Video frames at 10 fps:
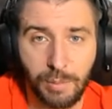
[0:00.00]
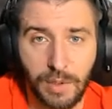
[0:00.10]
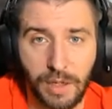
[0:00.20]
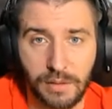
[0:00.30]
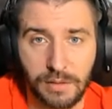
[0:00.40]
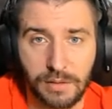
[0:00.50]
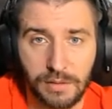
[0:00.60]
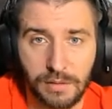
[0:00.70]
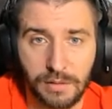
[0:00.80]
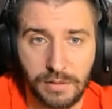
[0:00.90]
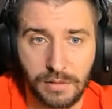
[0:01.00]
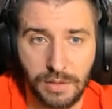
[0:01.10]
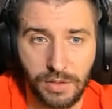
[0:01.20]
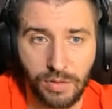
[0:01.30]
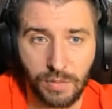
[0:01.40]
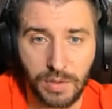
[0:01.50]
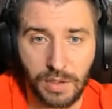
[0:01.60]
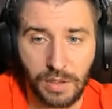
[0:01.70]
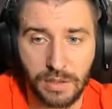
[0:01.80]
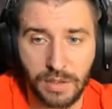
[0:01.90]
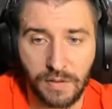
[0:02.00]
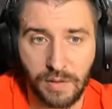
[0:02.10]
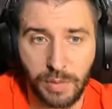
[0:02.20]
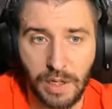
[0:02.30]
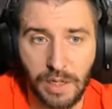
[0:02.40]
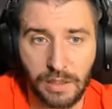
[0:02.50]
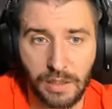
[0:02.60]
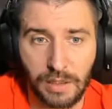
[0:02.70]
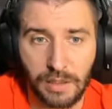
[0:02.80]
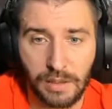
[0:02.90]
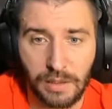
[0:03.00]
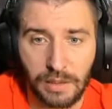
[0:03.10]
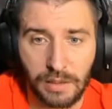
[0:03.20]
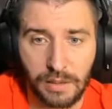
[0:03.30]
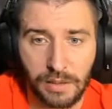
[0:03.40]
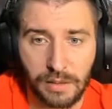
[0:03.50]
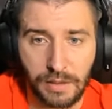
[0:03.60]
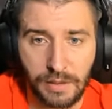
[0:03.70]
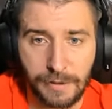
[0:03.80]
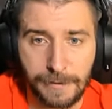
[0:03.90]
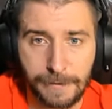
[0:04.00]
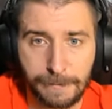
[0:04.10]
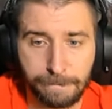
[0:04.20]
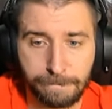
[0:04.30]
пират. Начнем с английского пирата. А,